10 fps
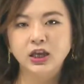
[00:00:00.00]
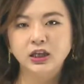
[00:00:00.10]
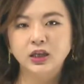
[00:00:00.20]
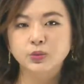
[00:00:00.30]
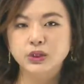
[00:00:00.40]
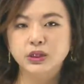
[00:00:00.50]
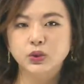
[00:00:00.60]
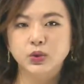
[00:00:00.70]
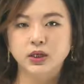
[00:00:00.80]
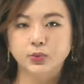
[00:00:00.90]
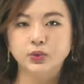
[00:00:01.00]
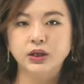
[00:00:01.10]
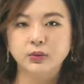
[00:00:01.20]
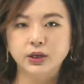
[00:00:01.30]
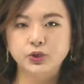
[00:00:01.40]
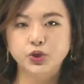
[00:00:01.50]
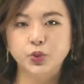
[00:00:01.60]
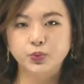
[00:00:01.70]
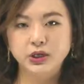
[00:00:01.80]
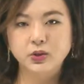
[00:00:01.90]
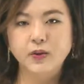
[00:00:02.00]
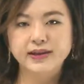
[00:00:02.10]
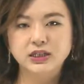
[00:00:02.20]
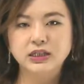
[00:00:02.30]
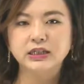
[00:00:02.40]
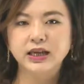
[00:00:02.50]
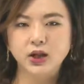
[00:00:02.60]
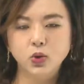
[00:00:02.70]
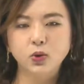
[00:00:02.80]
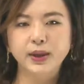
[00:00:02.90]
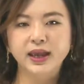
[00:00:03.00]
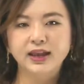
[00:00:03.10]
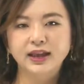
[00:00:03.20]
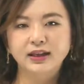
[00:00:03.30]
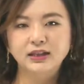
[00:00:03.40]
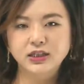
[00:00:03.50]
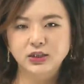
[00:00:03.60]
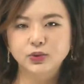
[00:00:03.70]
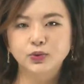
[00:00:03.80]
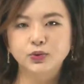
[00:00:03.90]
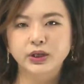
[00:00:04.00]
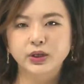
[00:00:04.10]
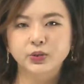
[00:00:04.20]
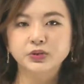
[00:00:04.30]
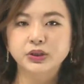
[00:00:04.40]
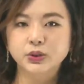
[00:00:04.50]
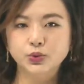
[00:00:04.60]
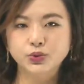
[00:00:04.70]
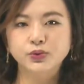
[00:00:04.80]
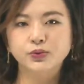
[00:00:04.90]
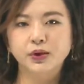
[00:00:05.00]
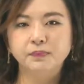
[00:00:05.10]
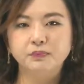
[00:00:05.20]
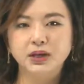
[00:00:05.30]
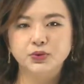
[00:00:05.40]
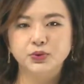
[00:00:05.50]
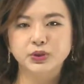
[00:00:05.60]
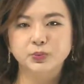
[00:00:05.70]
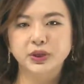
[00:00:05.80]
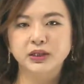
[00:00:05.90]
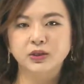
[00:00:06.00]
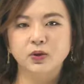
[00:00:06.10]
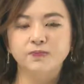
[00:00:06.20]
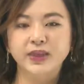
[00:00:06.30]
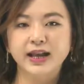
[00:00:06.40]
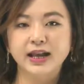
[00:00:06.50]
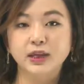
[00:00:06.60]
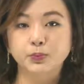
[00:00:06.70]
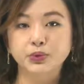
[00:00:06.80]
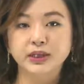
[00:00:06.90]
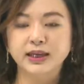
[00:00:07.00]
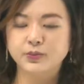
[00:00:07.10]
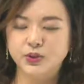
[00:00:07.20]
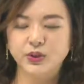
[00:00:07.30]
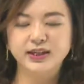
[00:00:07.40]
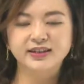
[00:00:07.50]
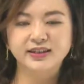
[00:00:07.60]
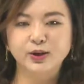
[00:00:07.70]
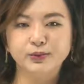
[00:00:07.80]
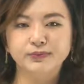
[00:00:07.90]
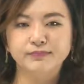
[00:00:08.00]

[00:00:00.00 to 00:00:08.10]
吸引真侪日本的民众围观试家购买。在市场夫人刘玉金女士哦，嘛自费陪同大家日本合作行销。